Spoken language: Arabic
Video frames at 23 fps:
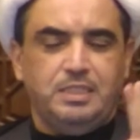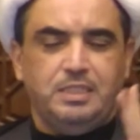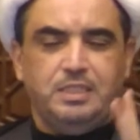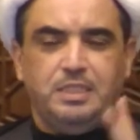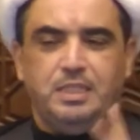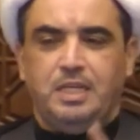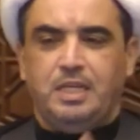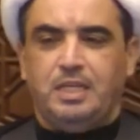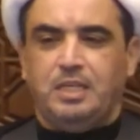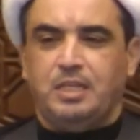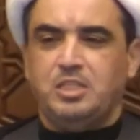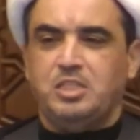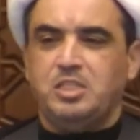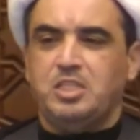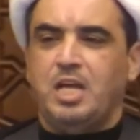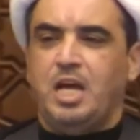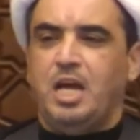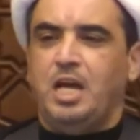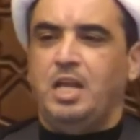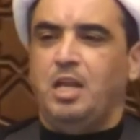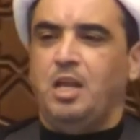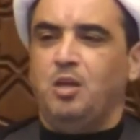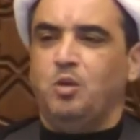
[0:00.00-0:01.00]

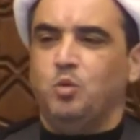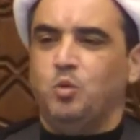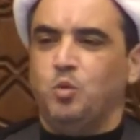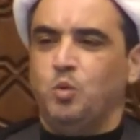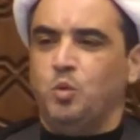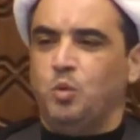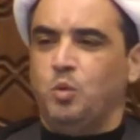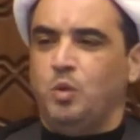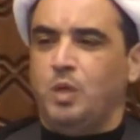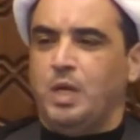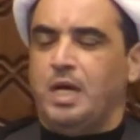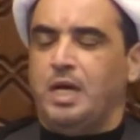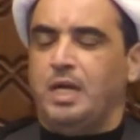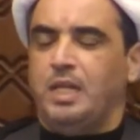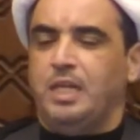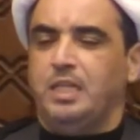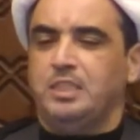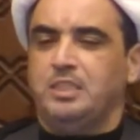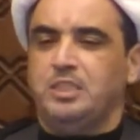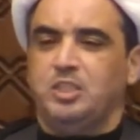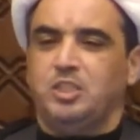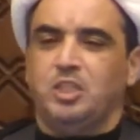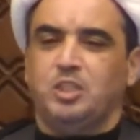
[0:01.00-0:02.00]
الرساله الاولى
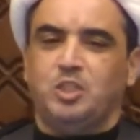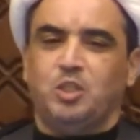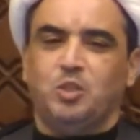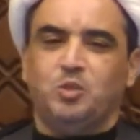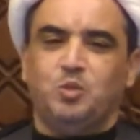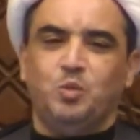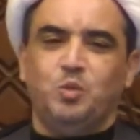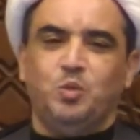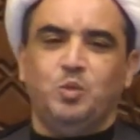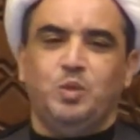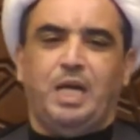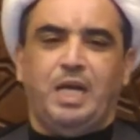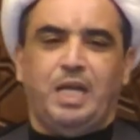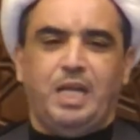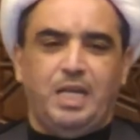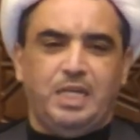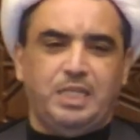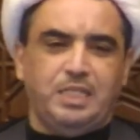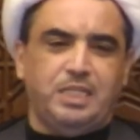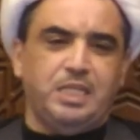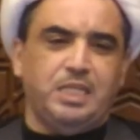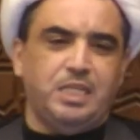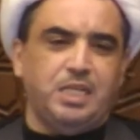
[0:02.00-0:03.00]
التي ستكون
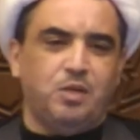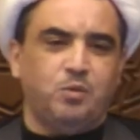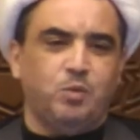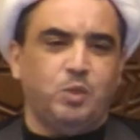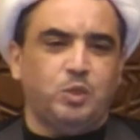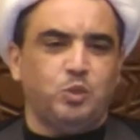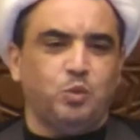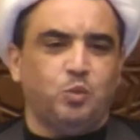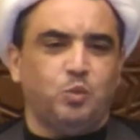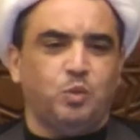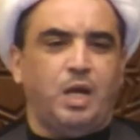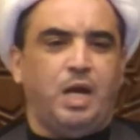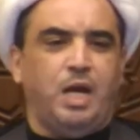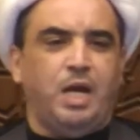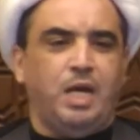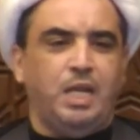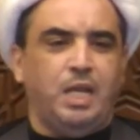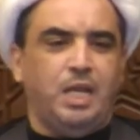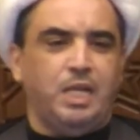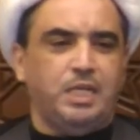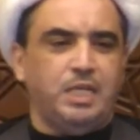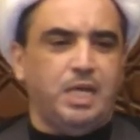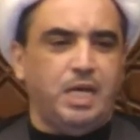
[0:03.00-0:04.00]
علنيه وتقرا
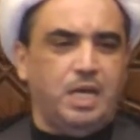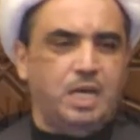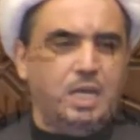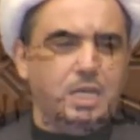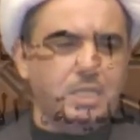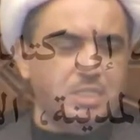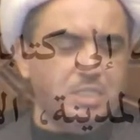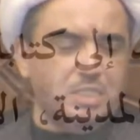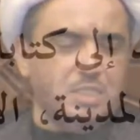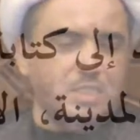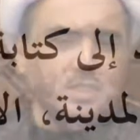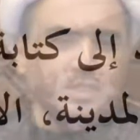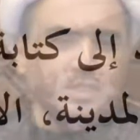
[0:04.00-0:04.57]
على الناس